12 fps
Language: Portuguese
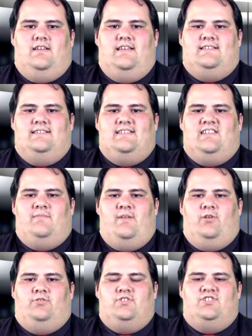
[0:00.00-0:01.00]
existem
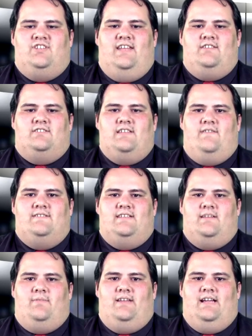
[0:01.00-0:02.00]
também outros direitos que devem
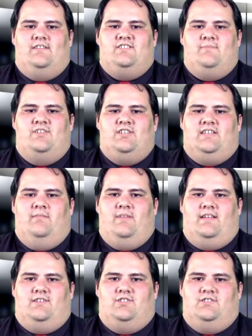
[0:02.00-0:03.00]
ser aplicados
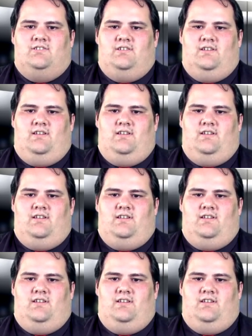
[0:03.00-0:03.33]
imediatamente,